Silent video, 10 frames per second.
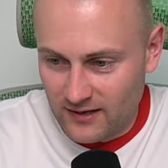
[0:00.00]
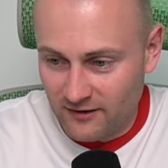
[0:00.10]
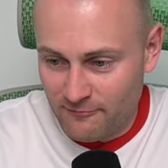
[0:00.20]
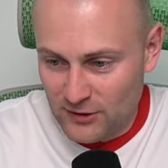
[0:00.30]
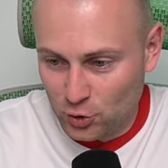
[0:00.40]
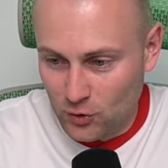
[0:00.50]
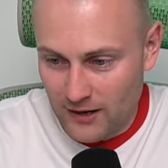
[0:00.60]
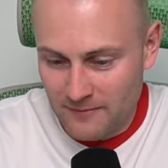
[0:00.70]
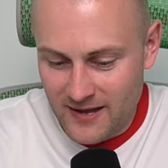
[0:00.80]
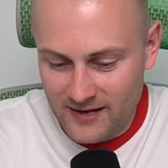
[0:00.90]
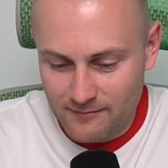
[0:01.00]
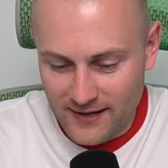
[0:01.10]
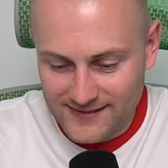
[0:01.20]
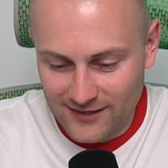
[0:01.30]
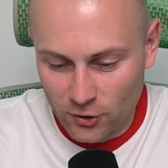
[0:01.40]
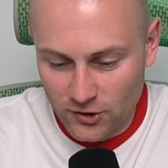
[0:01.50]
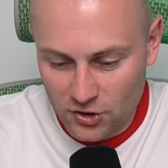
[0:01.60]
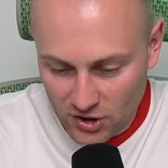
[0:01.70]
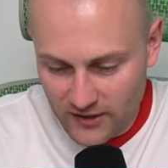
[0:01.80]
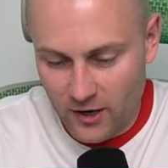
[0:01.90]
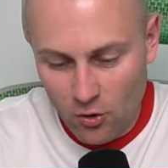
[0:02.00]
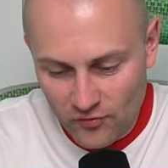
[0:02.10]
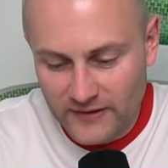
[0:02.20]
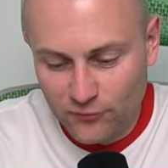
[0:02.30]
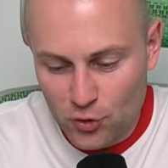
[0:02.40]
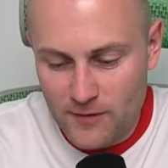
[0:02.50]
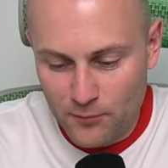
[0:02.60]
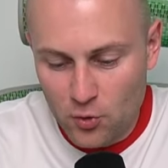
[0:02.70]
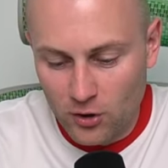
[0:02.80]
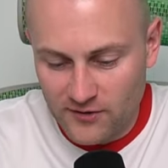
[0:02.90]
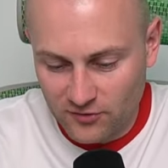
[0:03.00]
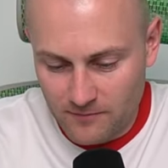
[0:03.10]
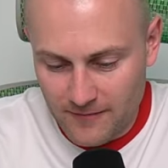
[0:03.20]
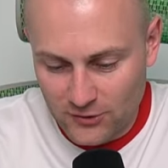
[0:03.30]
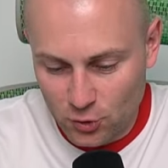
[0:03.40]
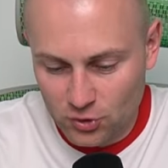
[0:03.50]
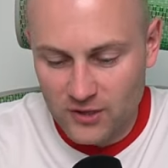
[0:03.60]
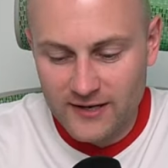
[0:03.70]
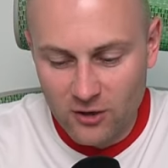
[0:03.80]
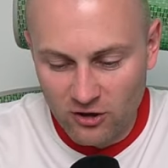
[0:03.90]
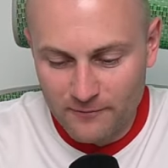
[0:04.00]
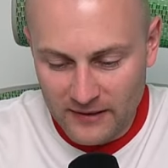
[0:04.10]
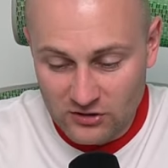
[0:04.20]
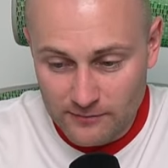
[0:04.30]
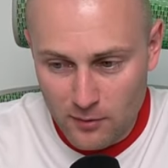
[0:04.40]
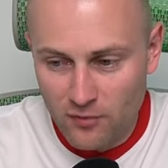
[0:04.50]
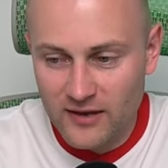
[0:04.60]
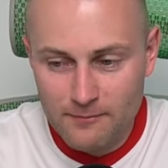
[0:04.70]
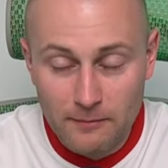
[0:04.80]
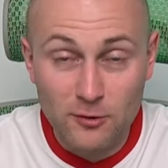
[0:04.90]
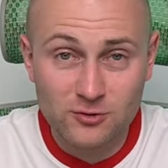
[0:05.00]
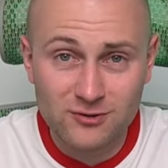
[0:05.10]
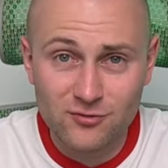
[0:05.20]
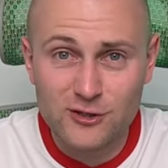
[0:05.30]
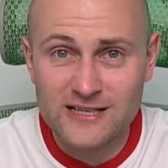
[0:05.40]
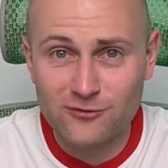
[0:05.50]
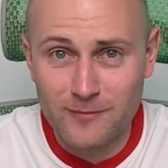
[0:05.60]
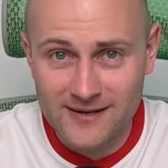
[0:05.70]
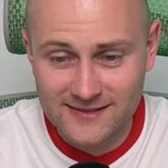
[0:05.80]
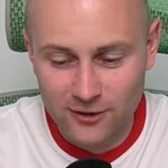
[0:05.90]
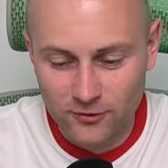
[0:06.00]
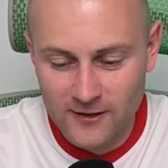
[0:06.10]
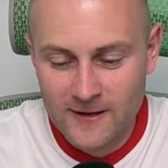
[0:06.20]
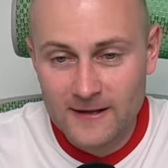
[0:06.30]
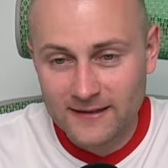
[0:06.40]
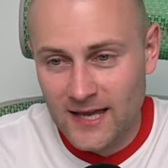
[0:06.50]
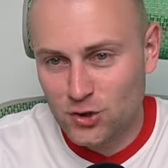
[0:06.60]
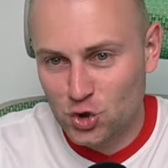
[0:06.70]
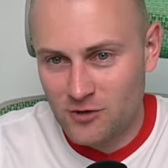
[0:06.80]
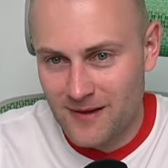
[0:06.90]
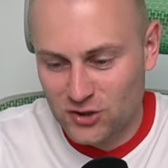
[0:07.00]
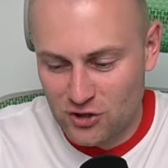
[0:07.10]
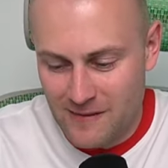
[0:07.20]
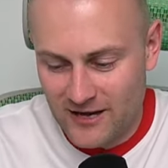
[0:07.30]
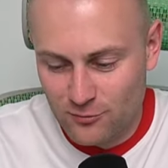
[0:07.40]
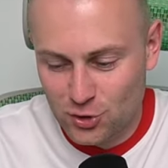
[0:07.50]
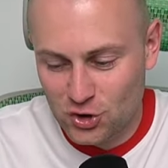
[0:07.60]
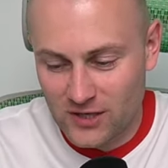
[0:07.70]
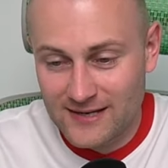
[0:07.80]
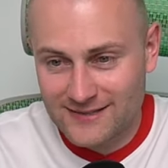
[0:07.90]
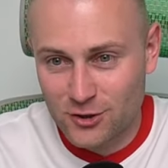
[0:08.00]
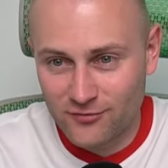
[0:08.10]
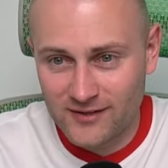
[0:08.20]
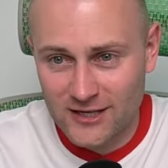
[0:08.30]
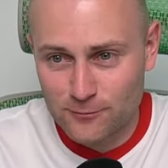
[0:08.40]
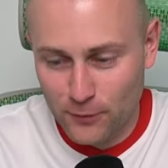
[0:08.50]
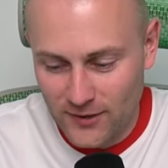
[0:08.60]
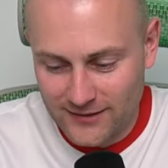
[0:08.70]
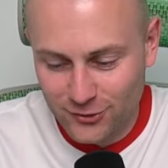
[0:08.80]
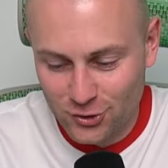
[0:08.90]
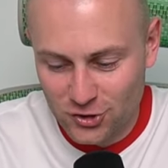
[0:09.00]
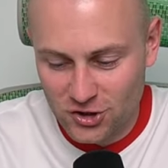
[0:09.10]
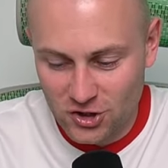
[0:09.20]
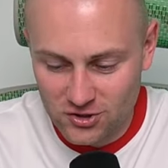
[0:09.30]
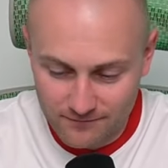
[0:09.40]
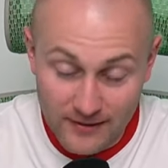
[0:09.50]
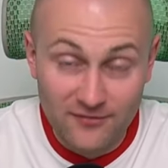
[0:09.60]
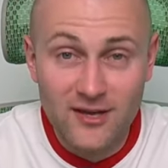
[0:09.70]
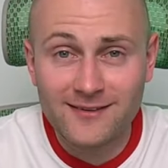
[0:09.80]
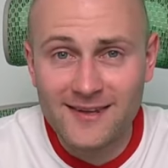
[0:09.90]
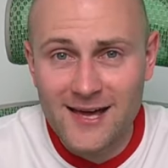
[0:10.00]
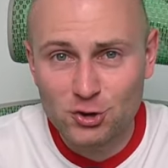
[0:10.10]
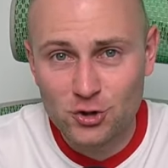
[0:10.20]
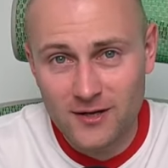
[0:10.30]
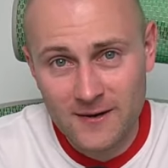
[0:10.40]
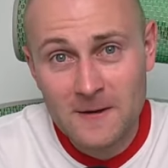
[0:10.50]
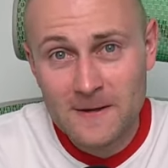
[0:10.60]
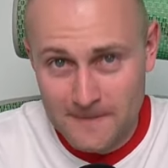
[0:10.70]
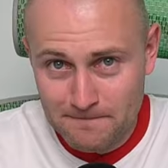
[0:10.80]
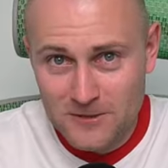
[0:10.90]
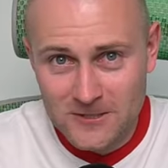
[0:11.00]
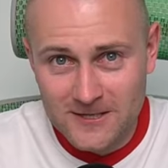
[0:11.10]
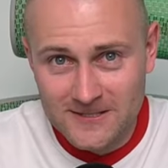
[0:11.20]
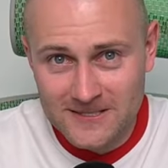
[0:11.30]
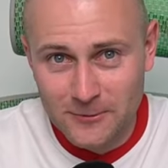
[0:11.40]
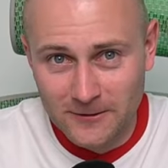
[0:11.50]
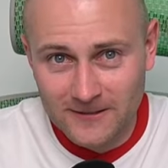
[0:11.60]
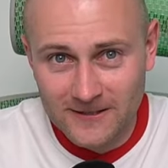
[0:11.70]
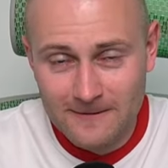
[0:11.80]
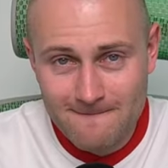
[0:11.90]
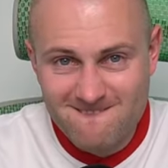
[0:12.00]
w meczu Almerii i Barcelony, czyli over 2,5 goli w tym meczu, czyli gol w pierwszej połowie i po prostu zwycięstwo Barcelony. Te trzy mecze mają dzisiaj Jackowi dać ponad 10, prawie 11 tysięcy złotych.